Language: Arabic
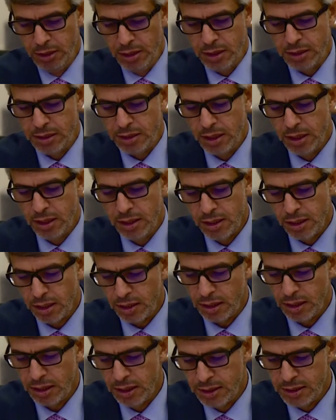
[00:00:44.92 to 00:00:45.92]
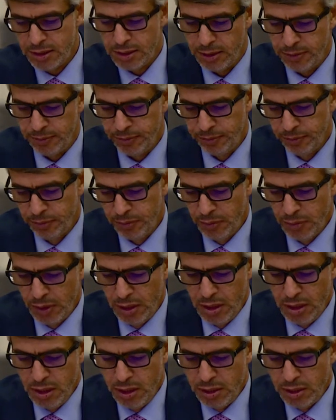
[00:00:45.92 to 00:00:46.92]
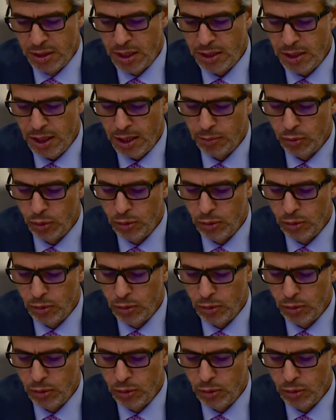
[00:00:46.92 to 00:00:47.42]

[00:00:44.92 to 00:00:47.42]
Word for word: السيدة الرئيسة تدعم